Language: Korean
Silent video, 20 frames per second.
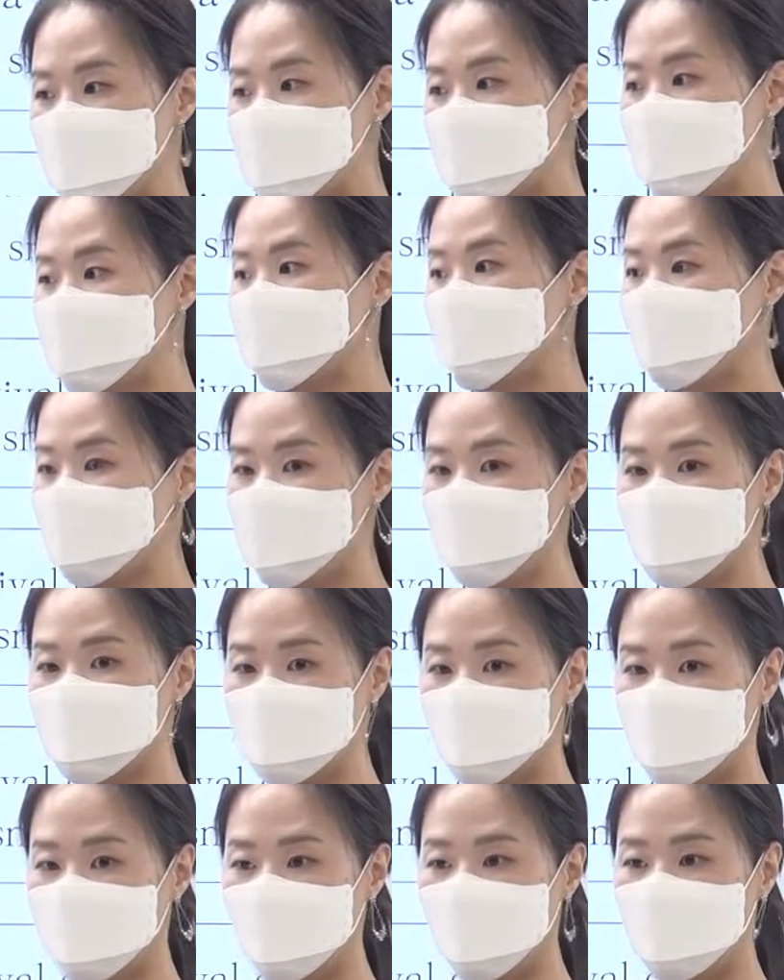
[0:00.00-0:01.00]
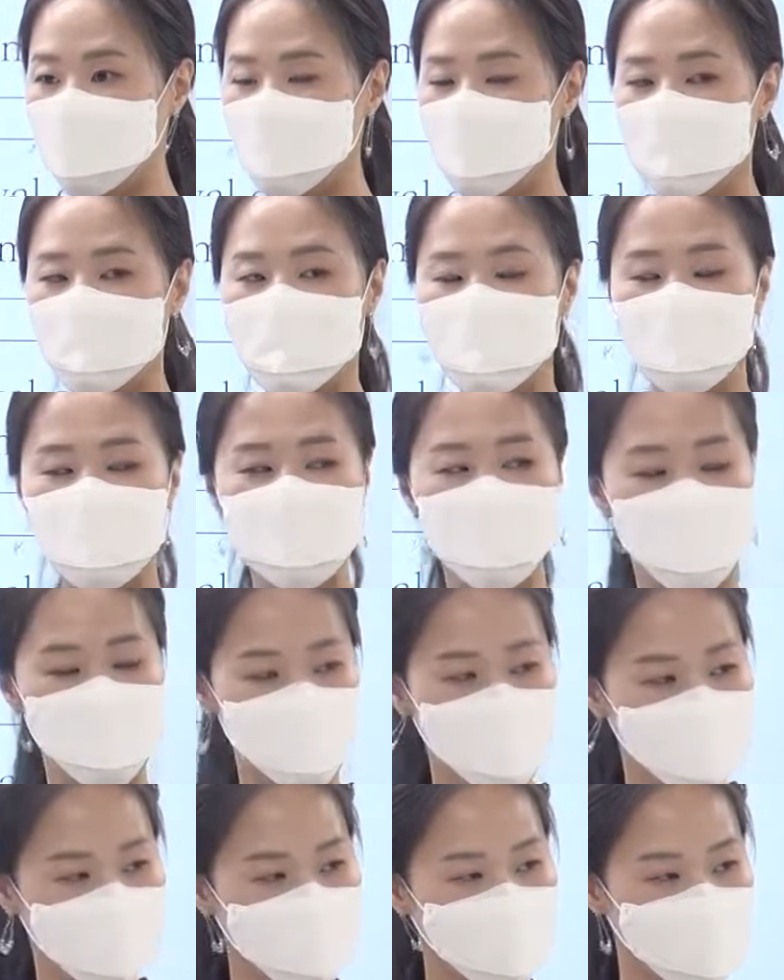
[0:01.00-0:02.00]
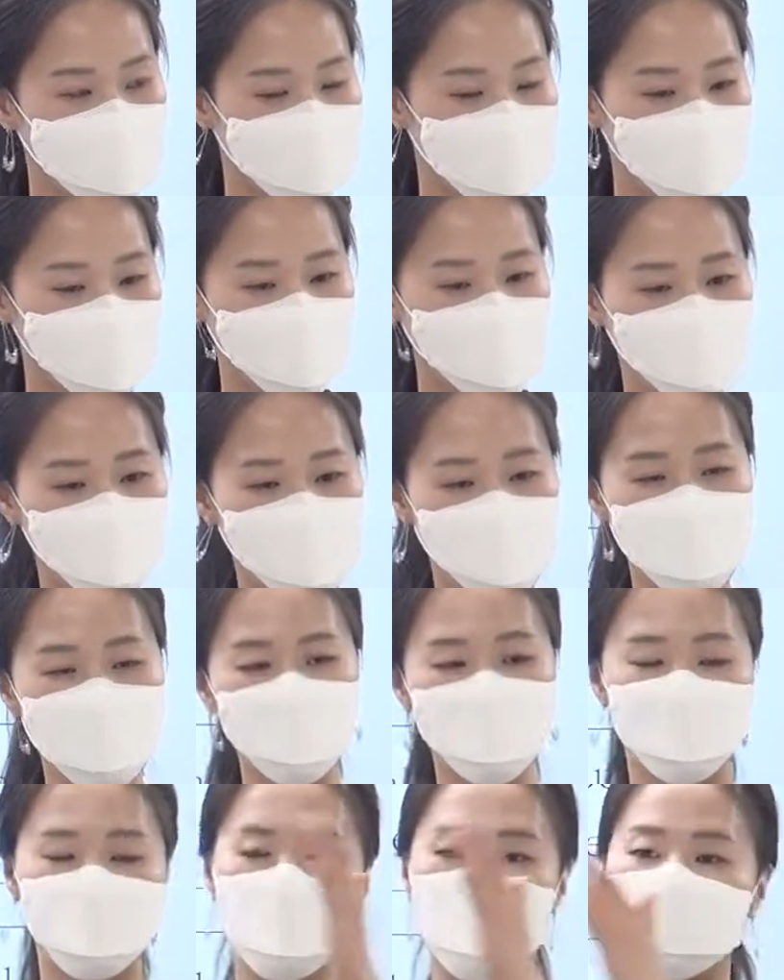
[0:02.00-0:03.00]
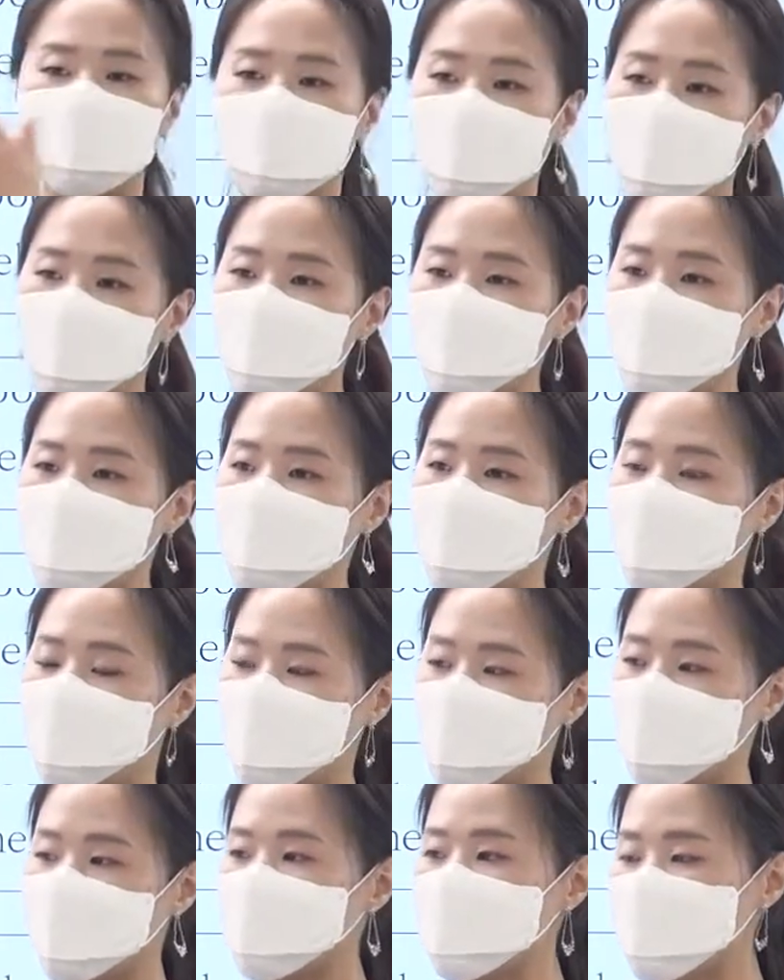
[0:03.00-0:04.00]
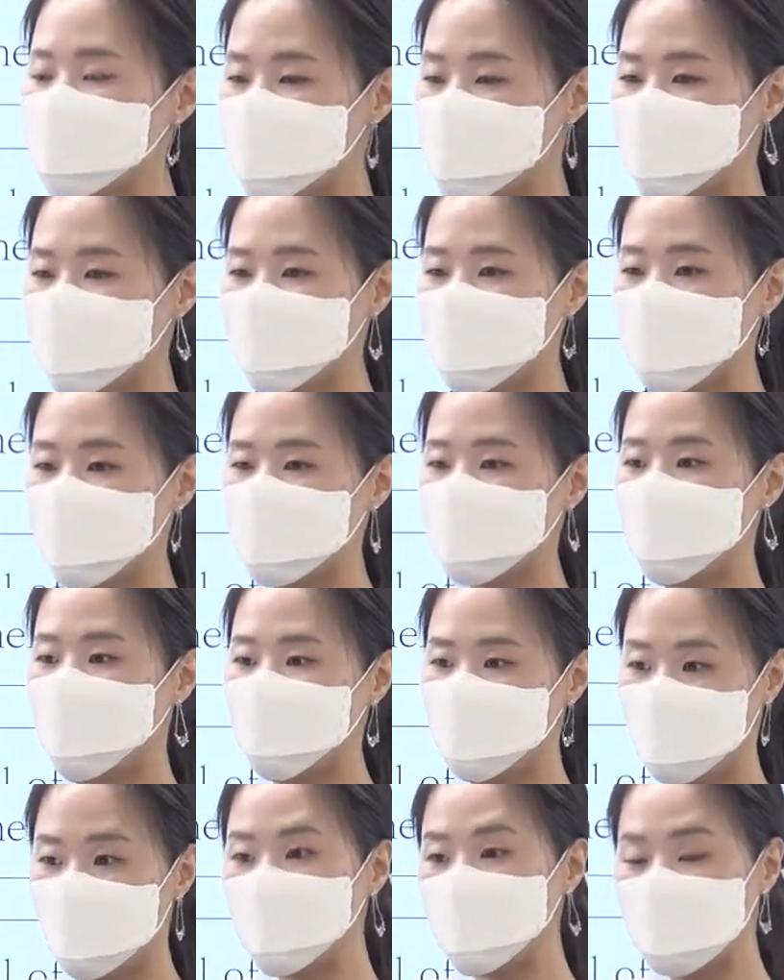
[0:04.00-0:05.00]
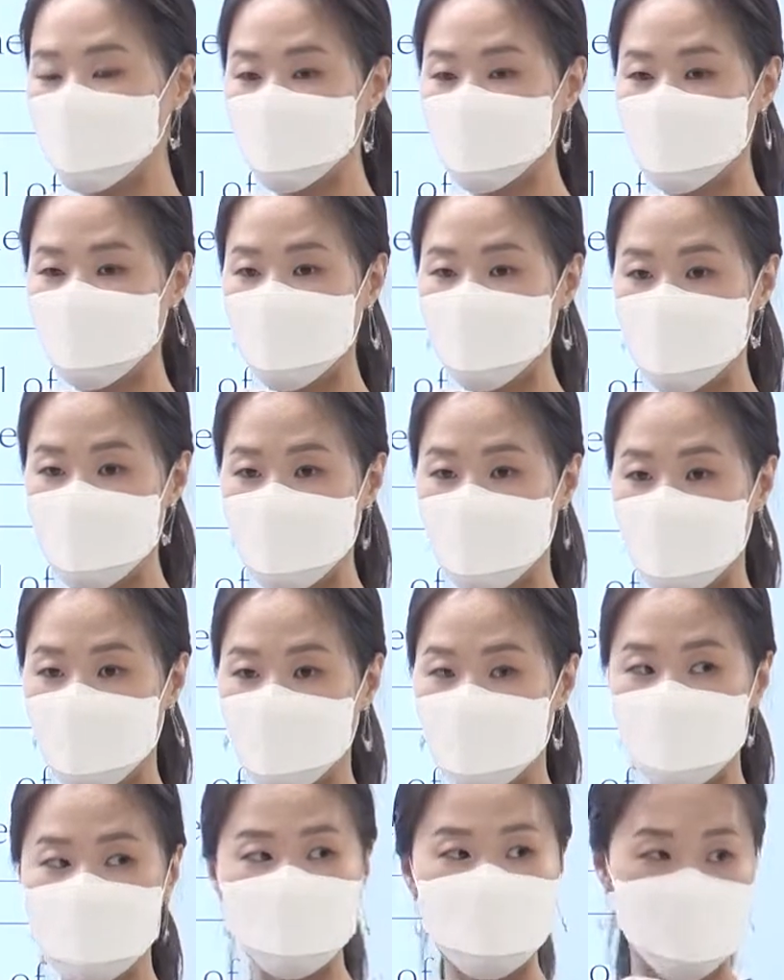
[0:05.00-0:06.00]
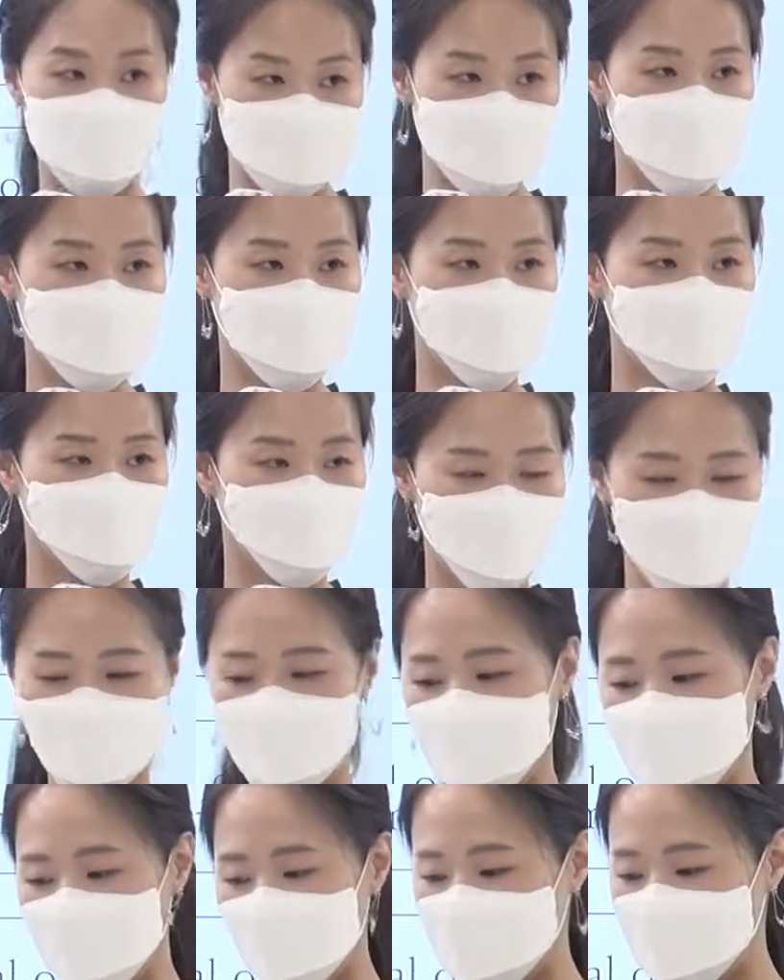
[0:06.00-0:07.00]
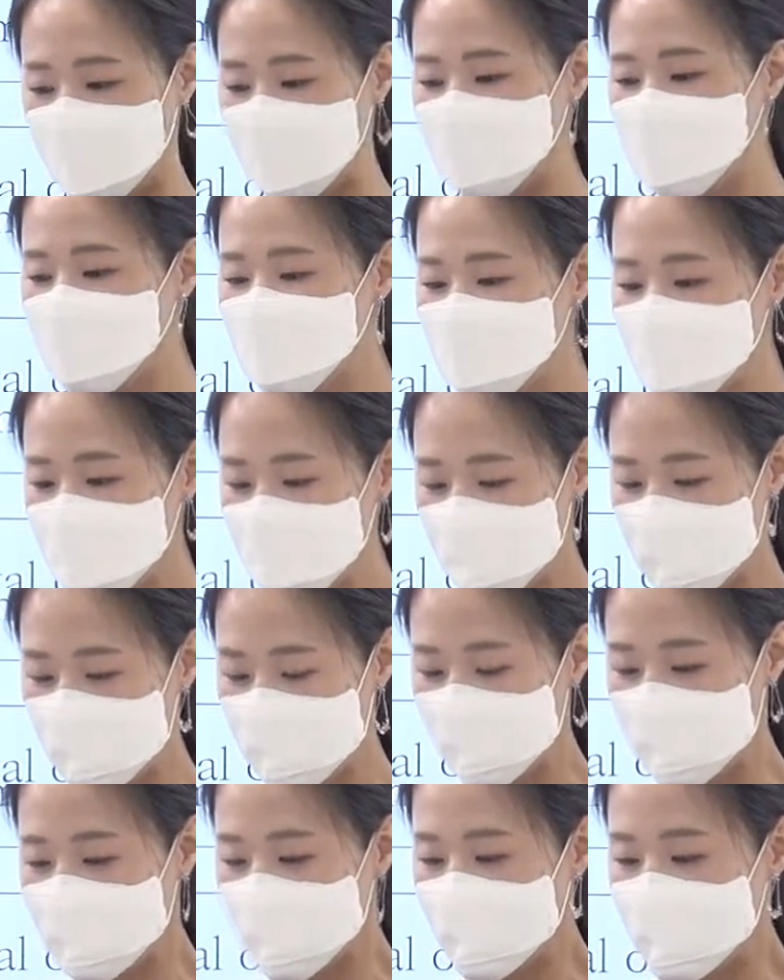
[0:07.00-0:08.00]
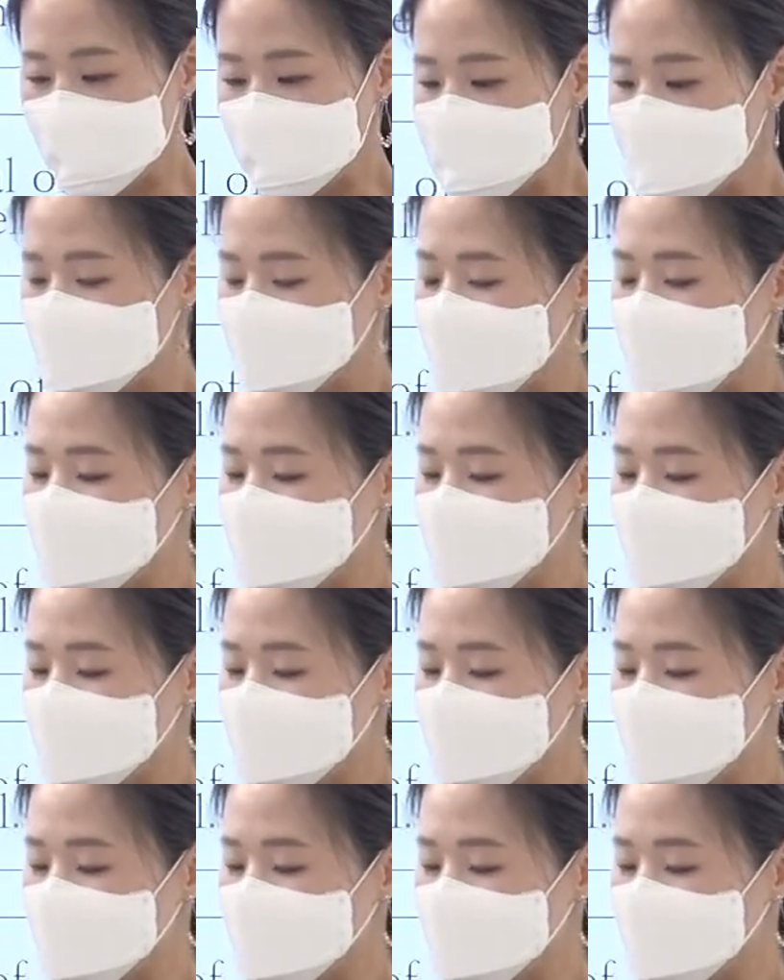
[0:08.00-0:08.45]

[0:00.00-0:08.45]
있지는 않았을까 이 앞에 내용과 뒤에 내용을 연결해 주는 거에는 어떤 힌트가 있을까를 자세히 보셔야겠어요. 지금